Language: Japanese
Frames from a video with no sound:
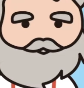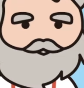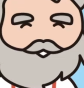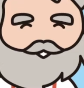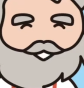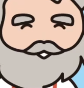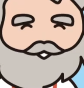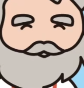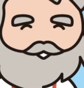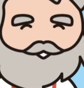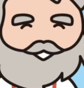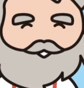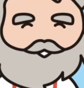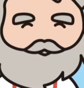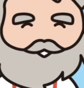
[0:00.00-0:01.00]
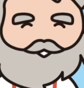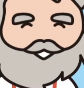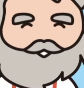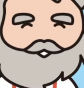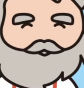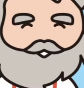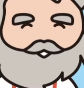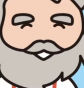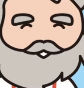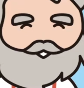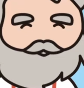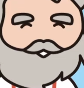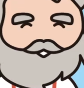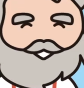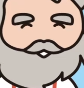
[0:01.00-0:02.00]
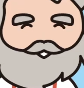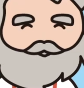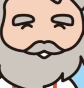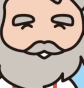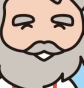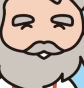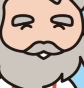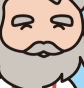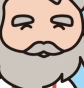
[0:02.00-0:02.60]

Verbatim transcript: 仲間たちと資料館を作ったり